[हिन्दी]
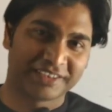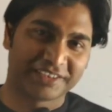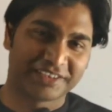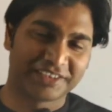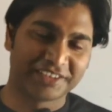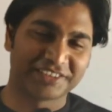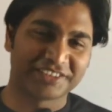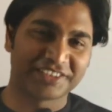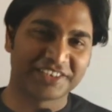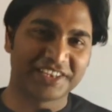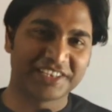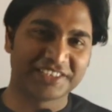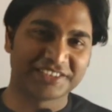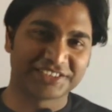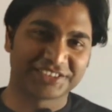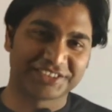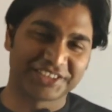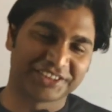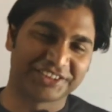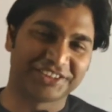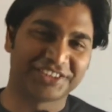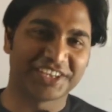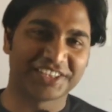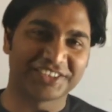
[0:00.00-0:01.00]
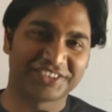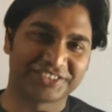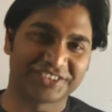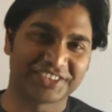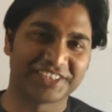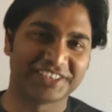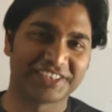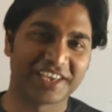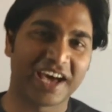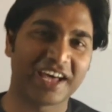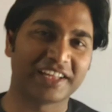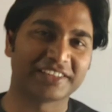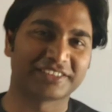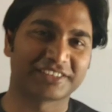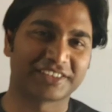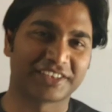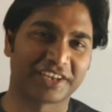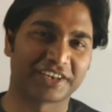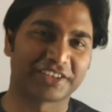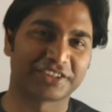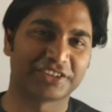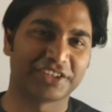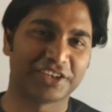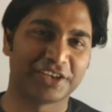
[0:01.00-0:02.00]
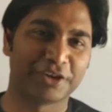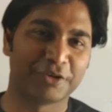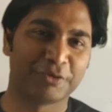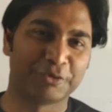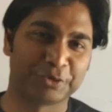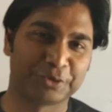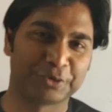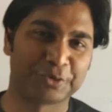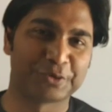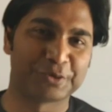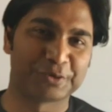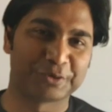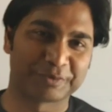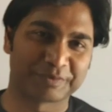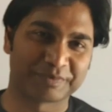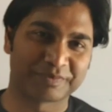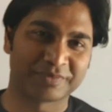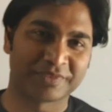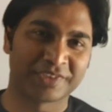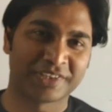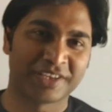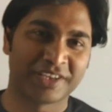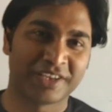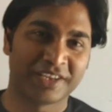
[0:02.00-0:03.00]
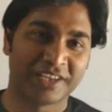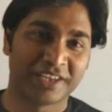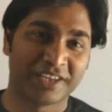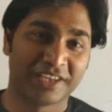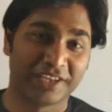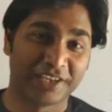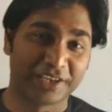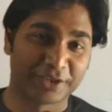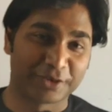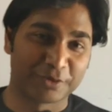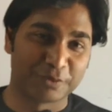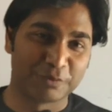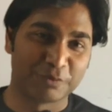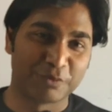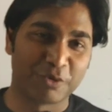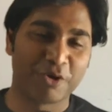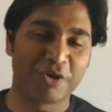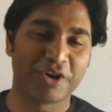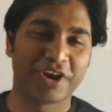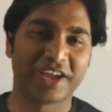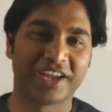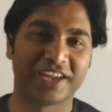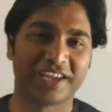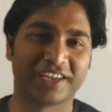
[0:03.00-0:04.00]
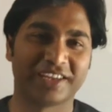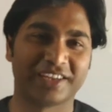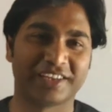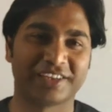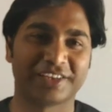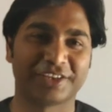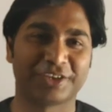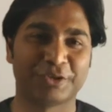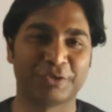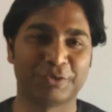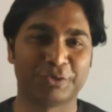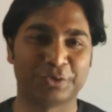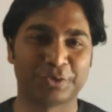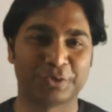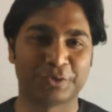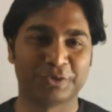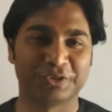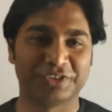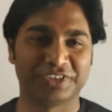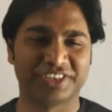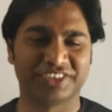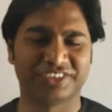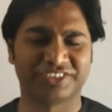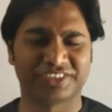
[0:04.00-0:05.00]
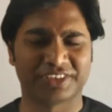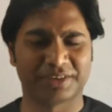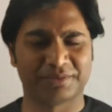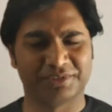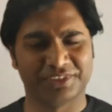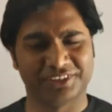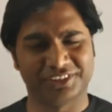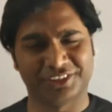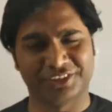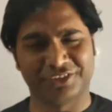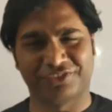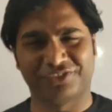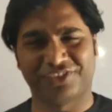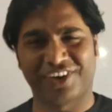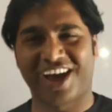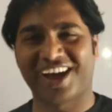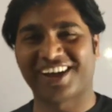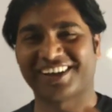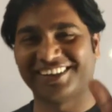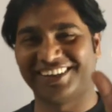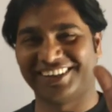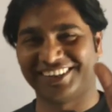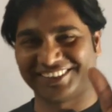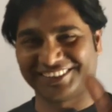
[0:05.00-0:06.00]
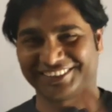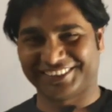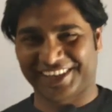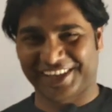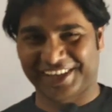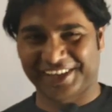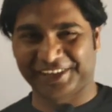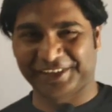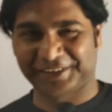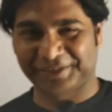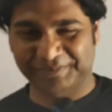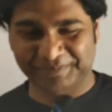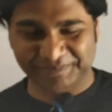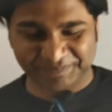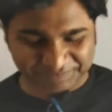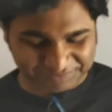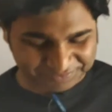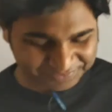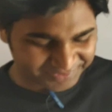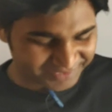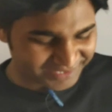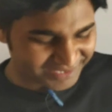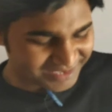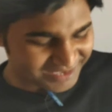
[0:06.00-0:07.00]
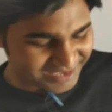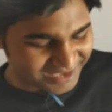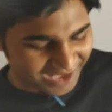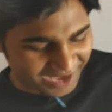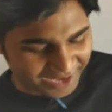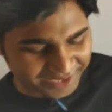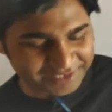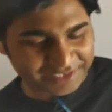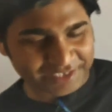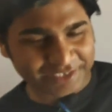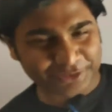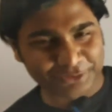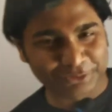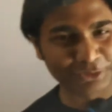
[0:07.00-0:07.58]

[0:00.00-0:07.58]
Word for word: कितने शिद्दत से याद करते हैं उनको एक वो हैं कि उनको ये सब इत्तफाक लगता है आइए